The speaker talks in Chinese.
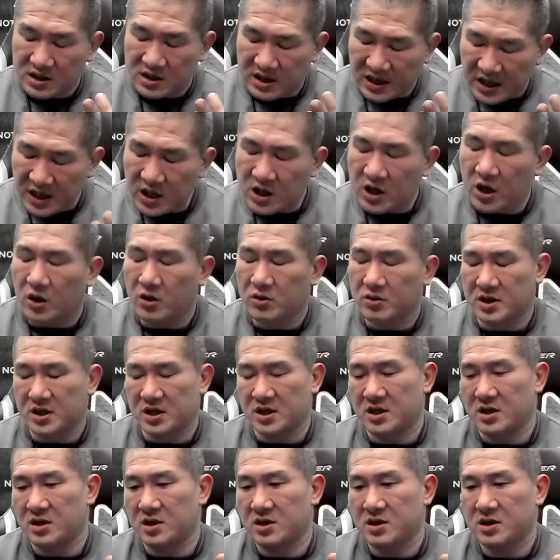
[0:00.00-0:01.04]
林口
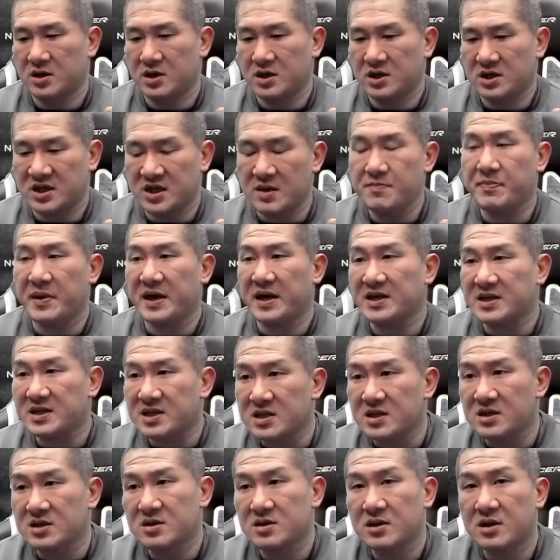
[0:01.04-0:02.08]
的新北
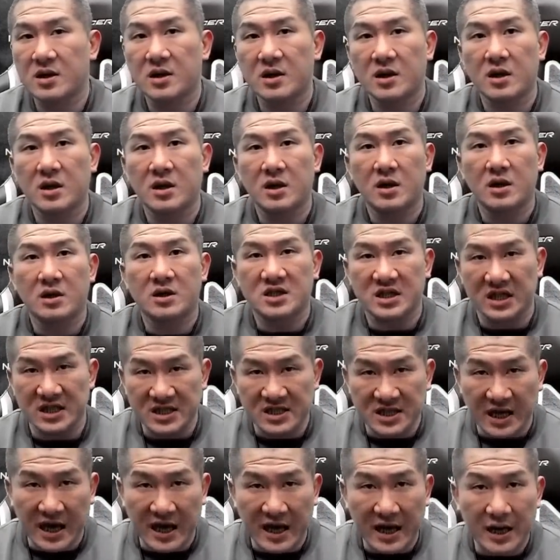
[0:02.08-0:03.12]
市警
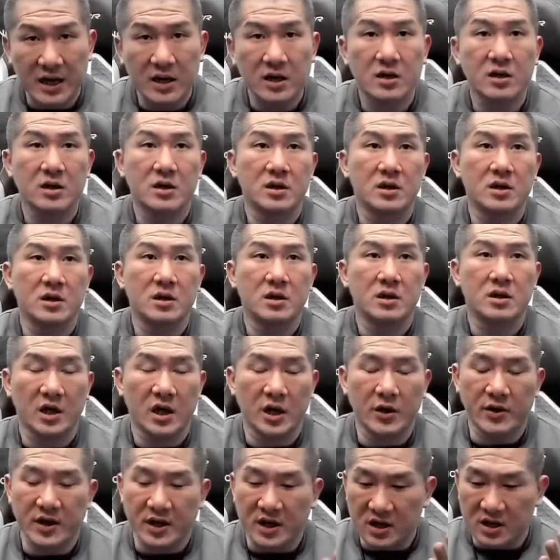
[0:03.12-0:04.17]
察也
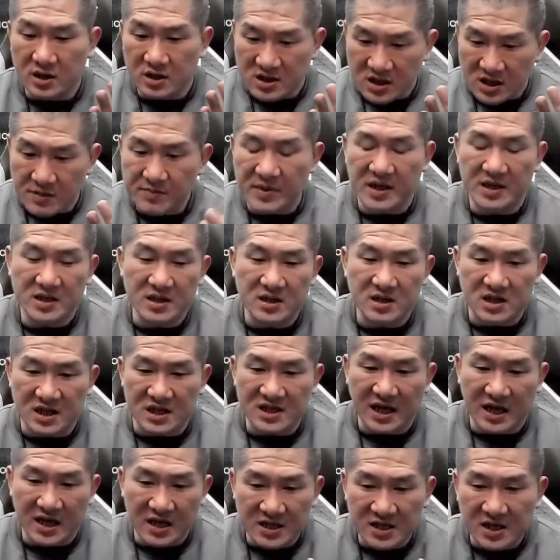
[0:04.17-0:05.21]
有一个新北市警
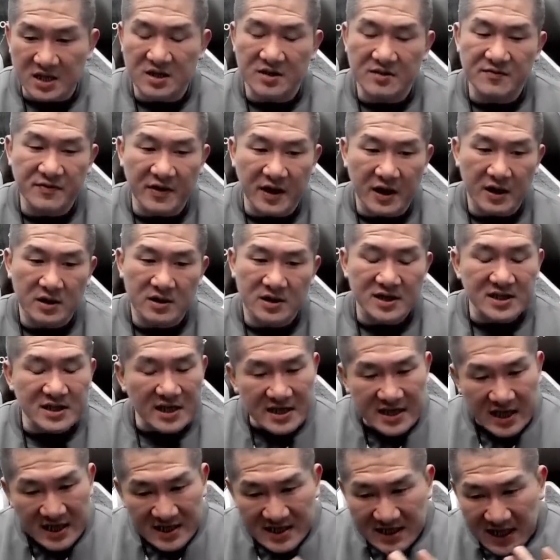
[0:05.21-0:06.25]
察的健身房，这些
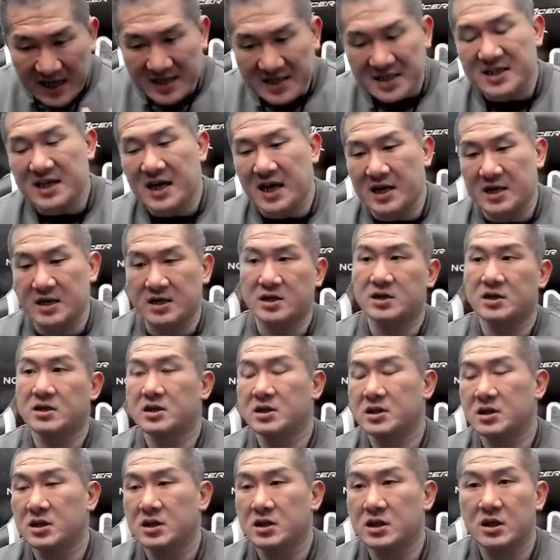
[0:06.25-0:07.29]
钱加起来呢
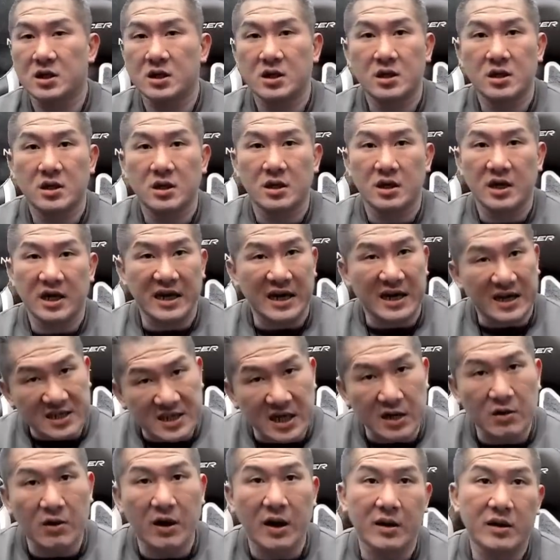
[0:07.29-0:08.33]
一两
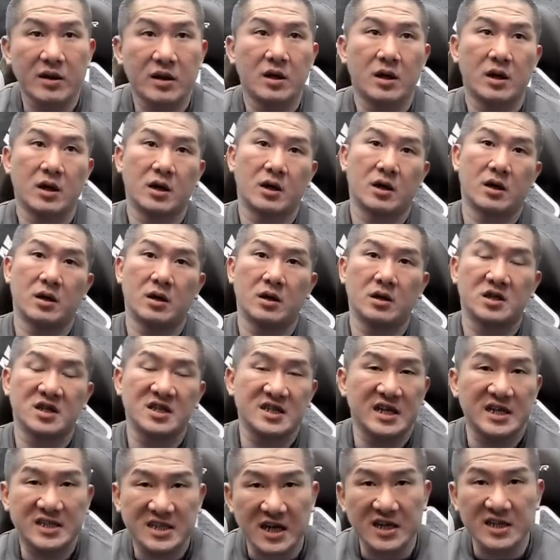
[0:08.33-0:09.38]
千万，这
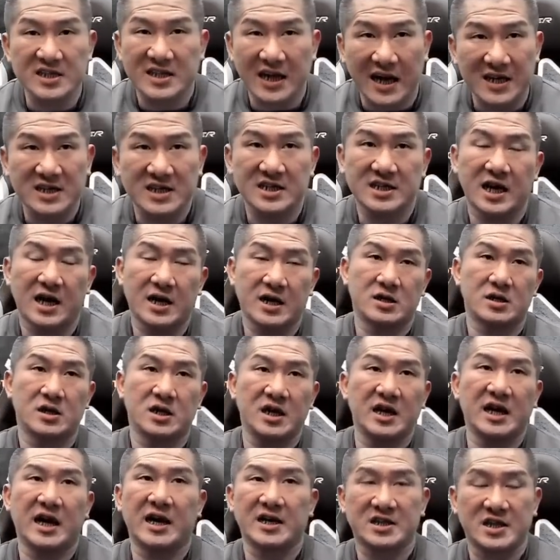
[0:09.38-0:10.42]
些钱加起来呢，
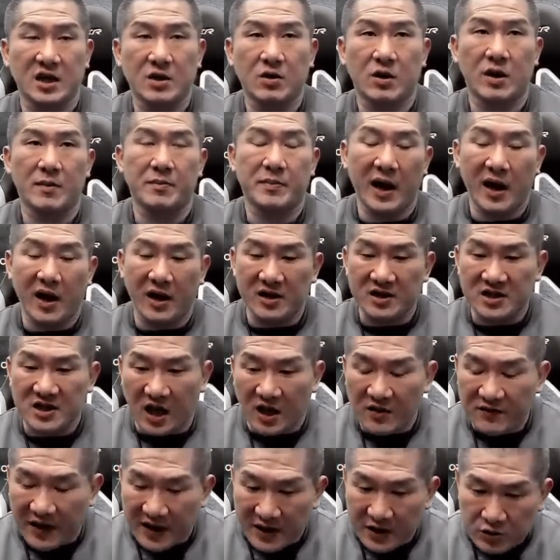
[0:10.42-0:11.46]
一两千万，包含
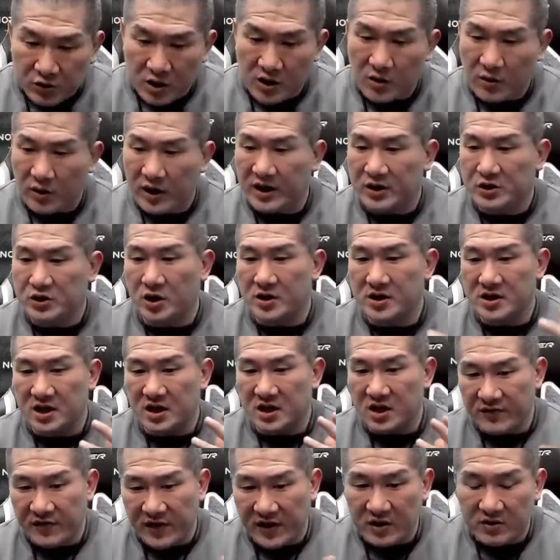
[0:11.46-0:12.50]
消防队我也捐
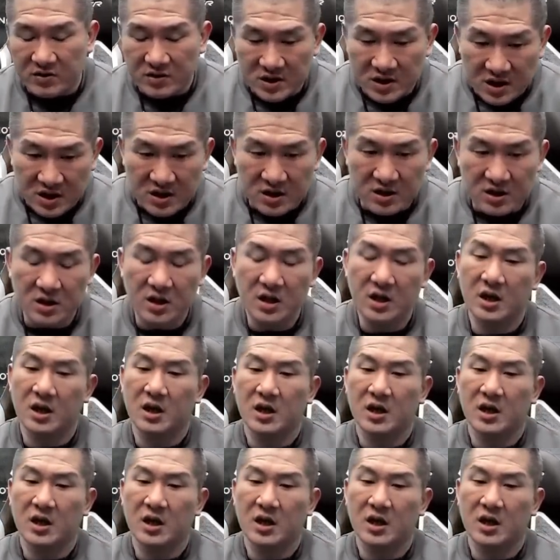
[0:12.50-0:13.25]
赠了飞轮车，